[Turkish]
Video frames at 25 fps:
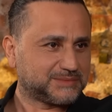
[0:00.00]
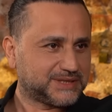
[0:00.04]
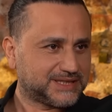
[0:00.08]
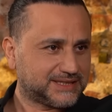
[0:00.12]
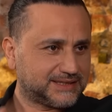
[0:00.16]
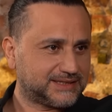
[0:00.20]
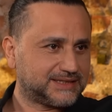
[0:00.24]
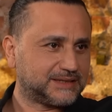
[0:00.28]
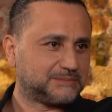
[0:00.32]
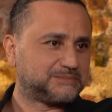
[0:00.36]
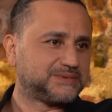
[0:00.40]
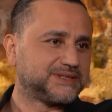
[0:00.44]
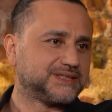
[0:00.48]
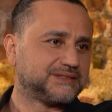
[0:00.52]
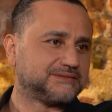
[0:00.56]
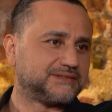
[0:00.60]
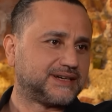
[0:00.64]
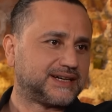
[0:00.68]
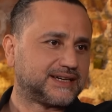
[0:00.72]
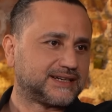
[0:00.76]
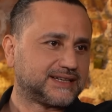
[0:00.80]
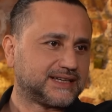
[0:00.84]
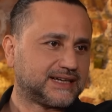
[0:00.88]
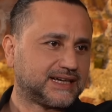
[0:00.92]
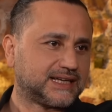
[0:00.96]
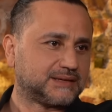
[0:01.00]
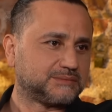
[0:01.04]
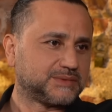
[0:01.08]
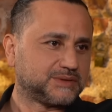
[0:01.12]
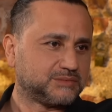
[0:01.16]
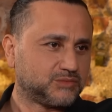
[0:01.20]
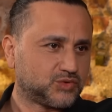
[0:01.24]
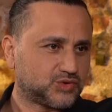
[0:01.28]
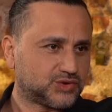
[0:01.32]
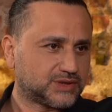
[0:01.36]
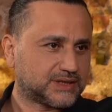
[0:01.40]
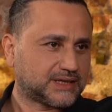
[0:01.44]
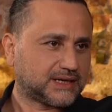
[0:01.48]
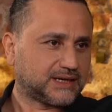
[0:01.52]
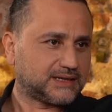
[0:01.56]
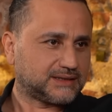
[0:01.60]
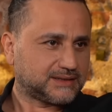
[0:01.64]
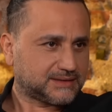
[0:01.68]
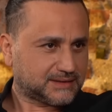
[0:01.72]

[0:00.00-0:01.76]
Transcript: bir yapın var yani bir müzikal